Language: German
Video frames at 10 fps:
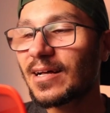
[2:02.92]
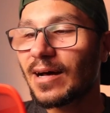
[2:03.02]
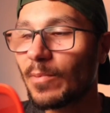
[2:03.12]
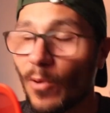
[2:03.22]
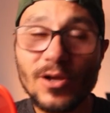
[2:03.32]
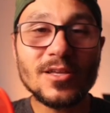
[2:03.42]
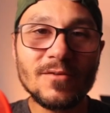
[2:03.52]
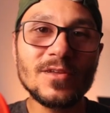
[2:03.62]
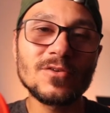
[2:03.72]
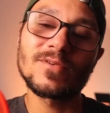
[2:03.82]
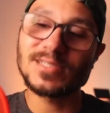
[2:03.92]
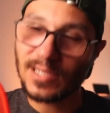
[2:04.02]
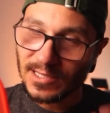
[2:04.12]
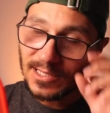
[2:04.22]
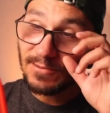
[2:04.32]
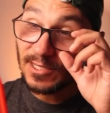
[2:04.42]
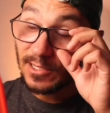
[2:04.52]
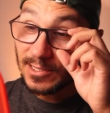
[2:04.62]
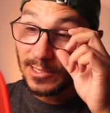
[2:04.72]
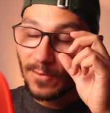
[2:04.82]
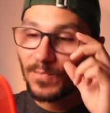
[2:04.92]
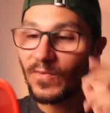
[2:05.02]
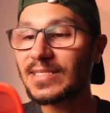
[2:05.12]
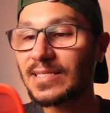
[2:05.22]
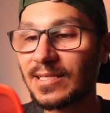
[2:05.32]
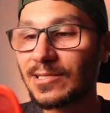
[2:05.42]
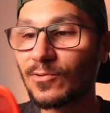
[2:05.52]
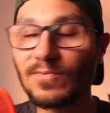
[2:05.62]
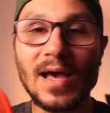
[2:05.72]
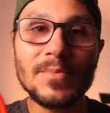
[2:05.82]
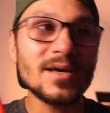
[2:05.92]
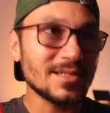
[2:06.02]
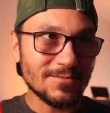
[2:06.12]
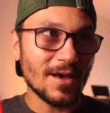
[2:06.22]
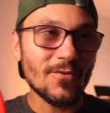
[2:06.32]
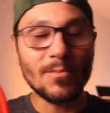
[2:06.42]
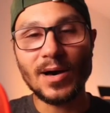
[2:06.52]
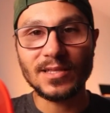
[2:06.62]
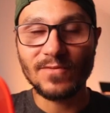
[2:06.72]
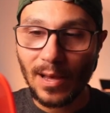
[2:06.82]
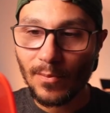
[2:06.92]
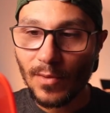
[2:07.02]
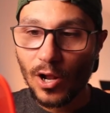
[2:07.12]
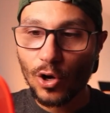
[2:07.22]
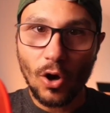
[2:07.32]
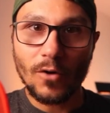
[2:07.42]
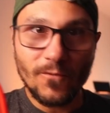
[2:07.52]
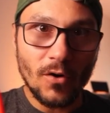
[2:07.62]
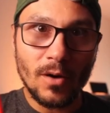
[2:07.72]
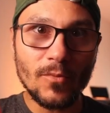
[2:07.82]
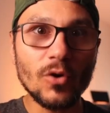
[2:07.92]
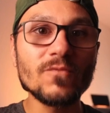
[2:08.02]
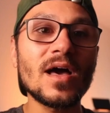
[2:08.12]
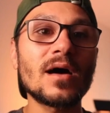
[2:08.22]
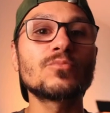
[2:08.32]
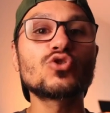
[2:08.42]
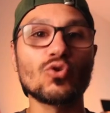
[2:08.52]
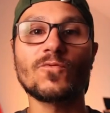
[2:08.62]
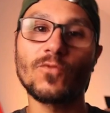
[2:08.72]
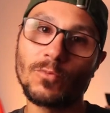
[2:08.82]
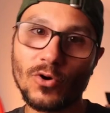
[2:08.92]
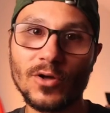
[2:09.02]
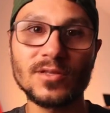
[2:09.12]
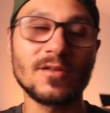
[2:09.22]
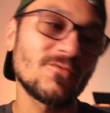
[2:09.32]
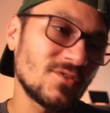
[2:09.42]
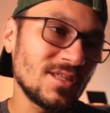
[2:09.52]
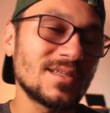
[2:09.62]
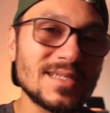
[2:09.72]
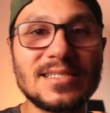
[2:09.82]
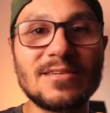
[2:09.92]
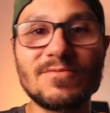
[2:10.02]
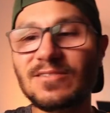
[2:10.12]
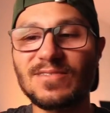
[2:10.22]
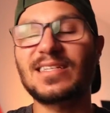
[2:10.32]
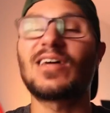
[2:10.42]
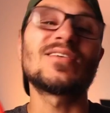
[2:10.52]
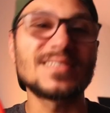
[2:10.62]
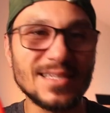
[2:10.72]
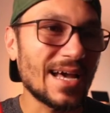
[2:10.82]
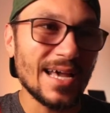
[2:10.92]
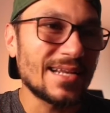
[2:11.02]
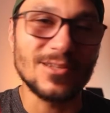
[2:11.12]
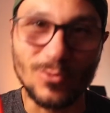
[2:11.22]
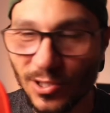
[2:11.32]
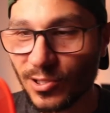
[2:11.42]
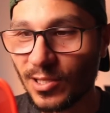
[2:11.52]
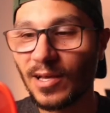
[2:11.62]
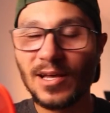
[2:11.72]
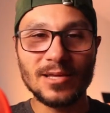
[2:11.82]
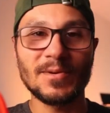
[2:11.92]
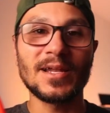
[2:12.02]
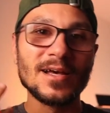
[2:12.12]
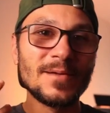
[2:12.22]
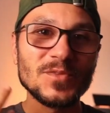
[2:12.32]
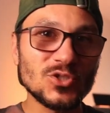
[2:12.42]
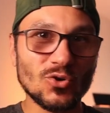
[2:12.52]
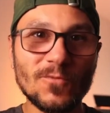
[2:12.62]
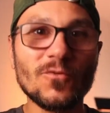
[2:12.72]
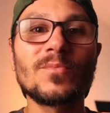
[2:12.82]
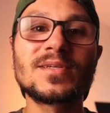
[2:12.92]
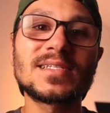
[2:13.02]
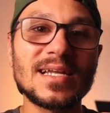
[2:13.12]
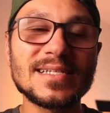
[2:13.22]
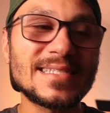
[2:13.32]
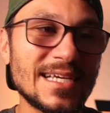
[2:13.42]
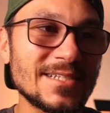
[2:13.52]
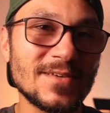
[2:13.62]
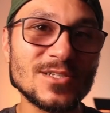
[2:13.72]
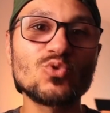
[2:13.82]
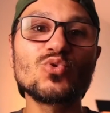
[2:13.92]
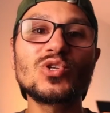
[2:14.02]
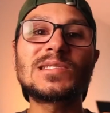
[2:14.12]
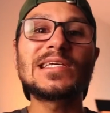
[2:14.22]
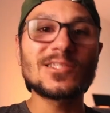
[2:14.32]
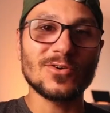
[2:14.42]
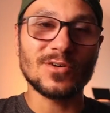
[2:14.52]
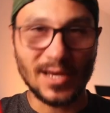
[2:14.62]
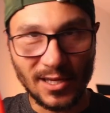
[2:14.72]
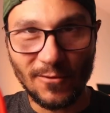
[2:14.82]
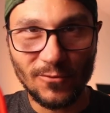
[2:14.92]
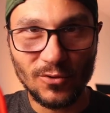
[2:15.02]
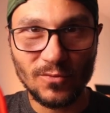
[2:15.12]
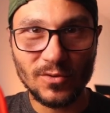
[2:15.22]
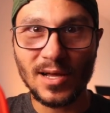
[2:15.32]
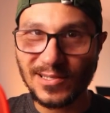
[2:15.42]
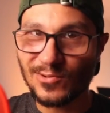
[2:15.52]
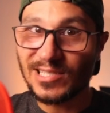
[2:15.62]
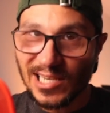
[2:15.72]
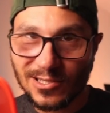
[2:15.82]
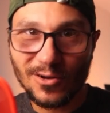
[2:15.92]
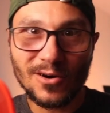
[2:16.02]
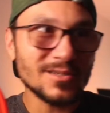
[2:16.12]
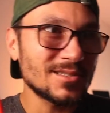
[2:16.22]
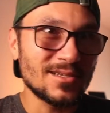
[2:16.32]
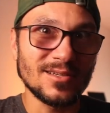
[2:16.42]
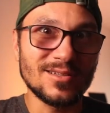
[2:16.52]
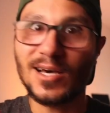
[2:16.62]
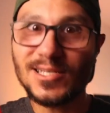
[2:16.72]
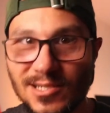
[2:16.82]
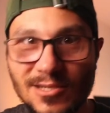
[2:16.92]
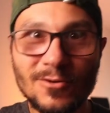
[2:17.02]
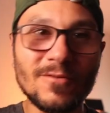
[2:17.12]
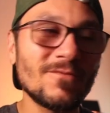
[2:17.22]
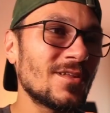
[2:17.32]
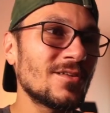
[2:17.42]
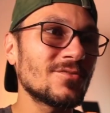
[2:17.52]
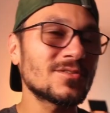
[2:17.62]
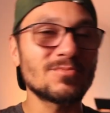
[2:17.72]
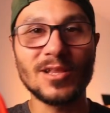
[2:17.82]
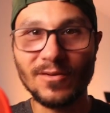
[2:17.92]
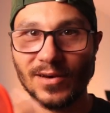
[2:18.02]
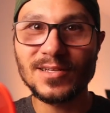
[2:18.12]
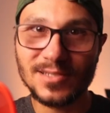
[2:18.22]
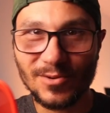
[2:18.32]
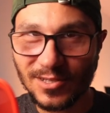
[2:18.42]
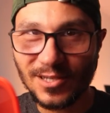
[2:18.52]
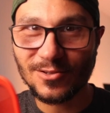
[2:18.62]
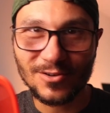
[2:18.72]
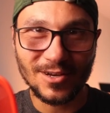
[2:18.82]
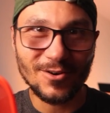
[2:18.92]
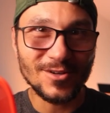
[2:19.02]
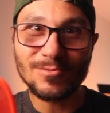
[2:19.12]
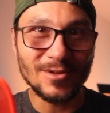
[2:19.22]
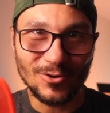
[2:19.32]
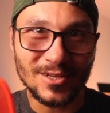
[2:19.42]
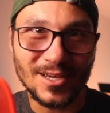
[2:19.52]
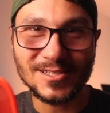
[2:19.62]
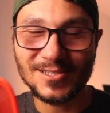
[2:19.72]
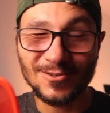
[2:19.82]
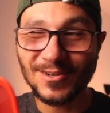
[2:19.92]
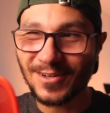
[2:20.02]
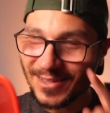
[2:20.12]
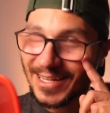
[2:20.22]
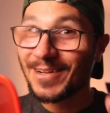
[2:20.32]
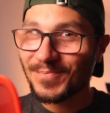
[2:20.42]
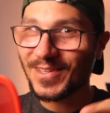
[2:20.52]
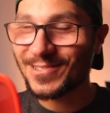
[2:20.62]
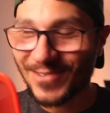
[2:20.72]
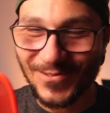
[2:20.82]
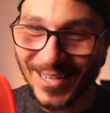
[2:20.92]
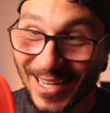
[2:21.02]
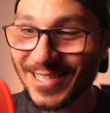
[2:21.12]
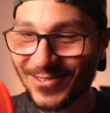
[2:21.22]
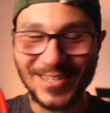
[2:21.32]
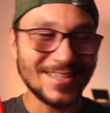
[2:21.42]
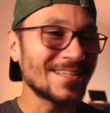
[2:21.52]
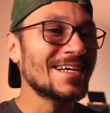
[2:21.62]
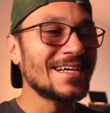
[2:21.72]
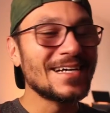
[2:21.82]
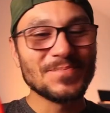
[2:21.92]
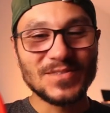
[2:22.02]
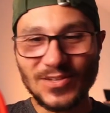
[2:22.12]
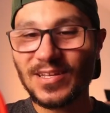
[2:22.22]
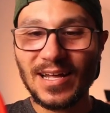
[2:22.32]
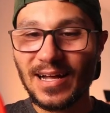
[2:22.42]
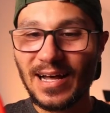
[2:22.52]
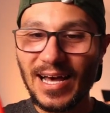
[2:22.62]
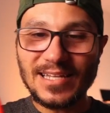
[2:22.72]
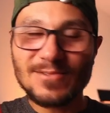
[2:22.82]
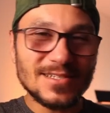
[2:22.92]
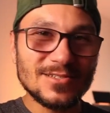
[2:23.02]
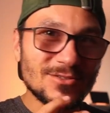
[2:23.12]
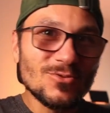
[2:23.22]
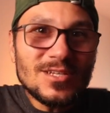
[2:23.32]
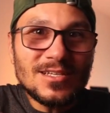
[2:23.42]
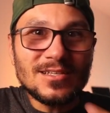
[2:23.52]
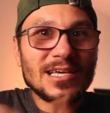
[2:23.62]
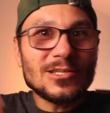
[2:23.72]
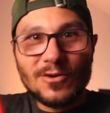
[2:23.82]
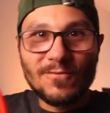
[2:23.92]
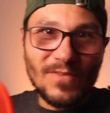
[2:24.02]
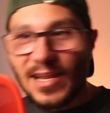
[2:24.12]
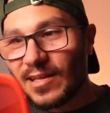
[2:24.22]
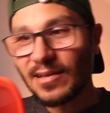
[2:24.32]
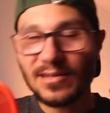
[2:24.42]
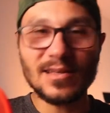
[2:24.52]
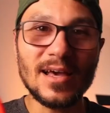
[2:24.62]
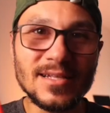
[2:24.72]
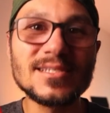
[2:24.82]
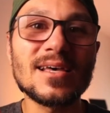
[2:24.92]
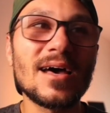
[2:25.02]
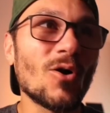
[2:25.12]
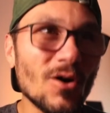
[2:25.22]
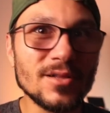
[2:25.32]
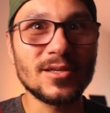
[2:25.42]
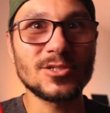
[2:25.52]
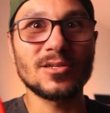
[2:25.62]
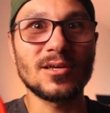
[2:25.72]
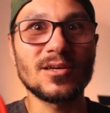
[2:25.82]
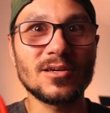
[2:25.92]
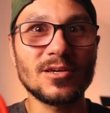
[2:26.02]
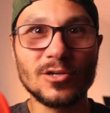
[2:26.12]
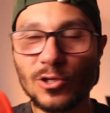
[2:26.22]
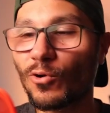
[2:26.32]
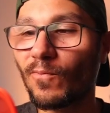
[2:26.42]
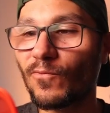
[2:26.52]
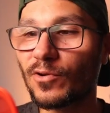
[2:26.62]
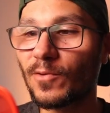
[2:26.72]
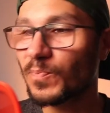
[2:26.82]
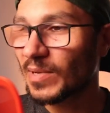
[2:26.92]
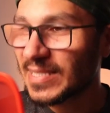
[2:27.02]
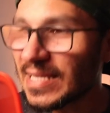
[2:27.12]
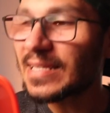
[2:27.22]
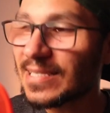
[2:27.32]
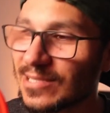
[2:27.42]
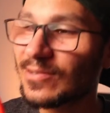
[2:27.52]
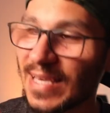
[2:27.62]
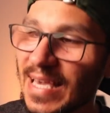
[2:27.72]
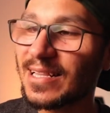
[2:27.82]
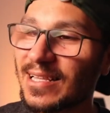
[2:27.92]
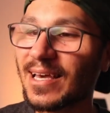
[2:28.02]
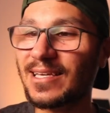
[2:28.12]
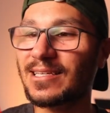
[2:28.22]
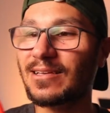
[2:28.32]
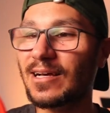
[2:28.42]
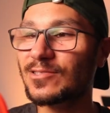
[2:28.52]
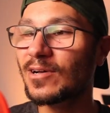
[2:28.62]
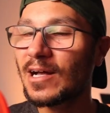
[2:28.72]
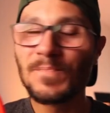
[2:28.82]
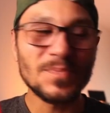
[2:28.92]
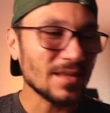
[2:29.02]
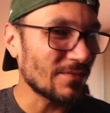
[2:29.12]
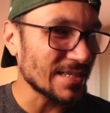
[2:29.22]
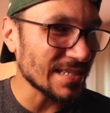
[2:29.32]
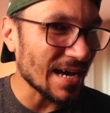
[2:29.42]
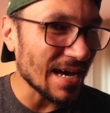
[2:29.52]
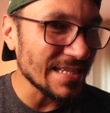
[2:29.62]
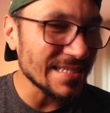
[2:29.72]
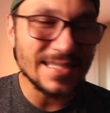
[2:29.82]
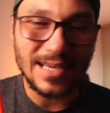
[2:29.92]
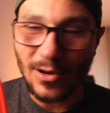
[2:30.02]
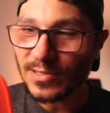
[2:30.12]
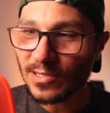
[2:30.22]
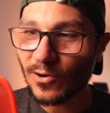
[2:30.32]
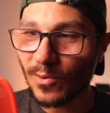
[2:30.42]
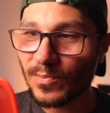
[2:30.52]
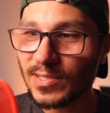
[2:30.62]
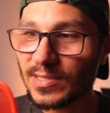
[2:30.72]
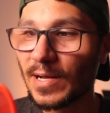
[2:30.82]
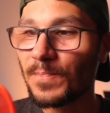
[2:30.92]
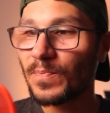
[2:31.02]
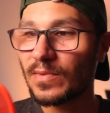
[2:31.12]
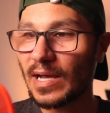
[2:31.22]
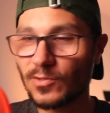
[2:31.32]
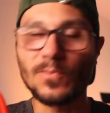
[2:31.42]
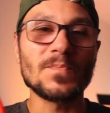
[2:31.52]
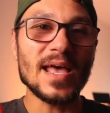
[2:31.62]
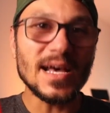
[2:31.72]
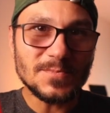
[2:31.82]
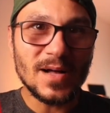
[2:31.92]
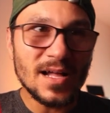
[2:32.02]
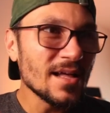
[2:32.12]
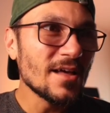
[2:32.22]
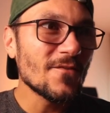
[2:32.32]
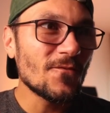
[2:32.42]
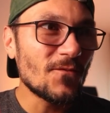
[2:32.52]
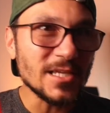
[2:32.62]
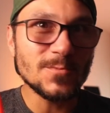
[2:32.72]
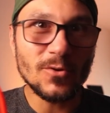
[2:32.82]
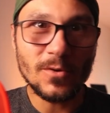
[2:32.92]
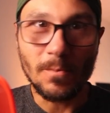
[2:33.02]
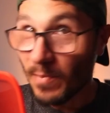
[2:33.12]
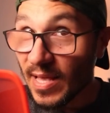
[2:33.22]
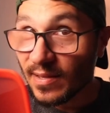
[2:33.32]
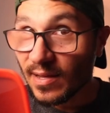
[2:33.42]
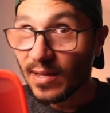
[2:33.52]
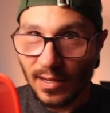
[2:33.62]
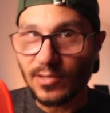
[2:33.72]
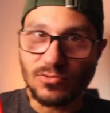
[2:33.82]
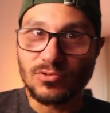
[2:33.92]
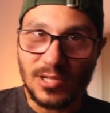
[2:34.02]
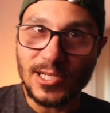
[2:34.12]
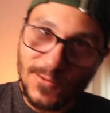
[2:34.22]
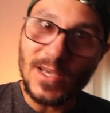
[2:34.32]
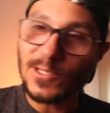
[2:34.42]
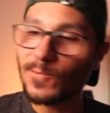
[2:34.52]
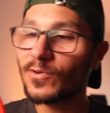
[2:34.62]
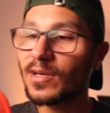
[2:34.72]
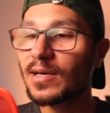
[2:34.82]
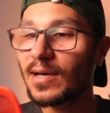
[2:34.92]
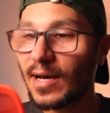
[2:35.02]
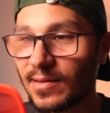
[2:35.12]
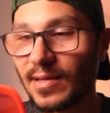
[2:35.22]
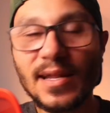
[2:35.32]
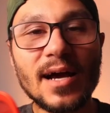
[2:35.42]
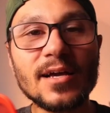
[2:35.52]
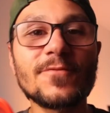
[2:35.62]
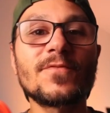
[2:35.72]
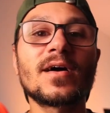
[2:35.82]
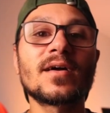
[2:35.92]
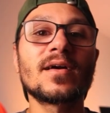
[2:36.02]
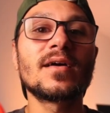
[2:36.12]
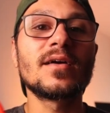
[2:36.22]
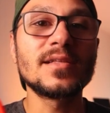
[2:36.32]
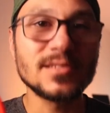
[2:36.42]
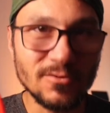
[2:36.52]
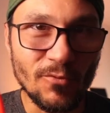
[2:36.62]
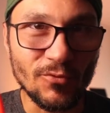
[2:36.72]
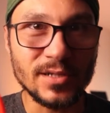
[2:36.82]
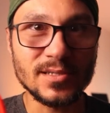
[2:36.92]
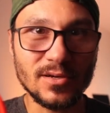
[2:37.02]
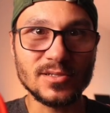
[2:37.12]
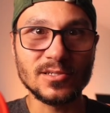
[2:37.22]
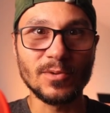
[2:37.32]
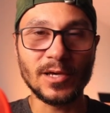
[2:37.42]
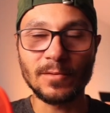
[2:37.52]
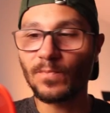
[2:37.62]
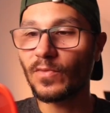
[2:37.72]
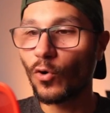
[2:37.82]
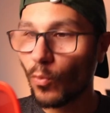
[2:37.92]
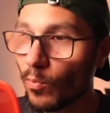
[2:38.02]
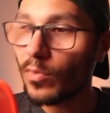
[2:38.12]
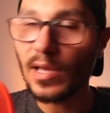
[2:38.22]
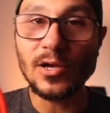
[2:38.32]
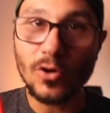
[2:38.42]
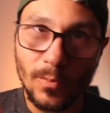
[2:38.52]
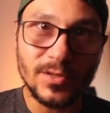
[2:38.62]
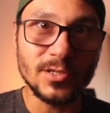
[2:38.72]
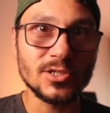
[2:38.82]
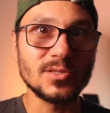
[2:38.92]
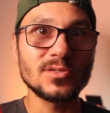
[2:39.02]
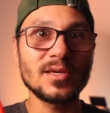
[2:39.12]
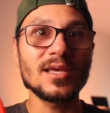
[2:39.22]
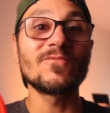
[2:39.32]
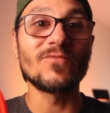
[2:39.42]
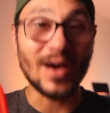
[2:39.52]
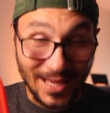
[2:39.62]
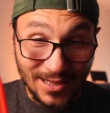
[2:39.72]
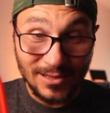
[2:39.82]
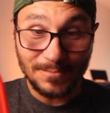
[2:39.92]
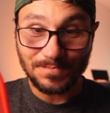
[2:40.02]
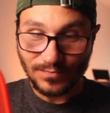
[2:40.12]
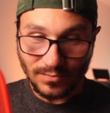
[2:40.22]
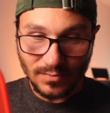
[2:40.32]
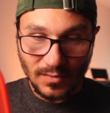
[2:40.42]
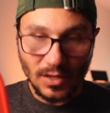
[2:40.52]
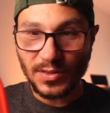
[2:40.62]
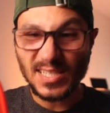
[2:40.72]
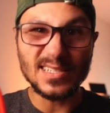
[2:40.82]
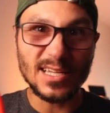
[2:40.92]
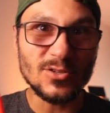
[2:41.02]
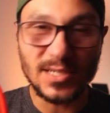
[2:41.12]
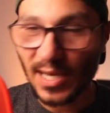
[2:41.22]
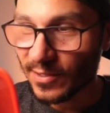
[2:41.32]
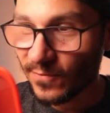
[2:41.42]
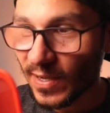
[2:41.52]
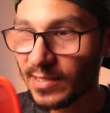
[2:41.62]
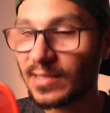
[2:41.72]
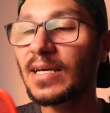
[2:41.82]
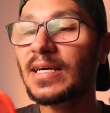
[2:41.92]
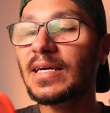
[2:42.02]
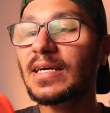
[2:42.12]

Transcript: Aber im heutigen Video was ganz, ganz Wichtiges. Also was ist jetzt los? Wir haben ja zwei Formate. Wir haben Longform und wir haben Shortform-Content. Für die, die es jetzt nicht wissen, was genau ist eigentlich der Unterschied. Ich meine, Shortform ist alles das, was durch TikTok eingeführt wurde. Also TikToks, die 30-Sekunden-Videos. Mittlerweile ist aber TikTok ja auch nicht mehr nur noch 30 Sekunden. Dazu werden wir gleich noch reden. Sondern alles, was durch die TikTok-Welle ins Rollen gesch äh, geschoben wurde. Man sieht es so regelrecht. Also was da alles jetzt rausgekommen ist, also erstmal Facebook Meta, also slash Facebook, hat dann angefangen, Instagram Reels rauszubringen, um in Competition zu gehen, weil, und das sind natürlich harte Fakten,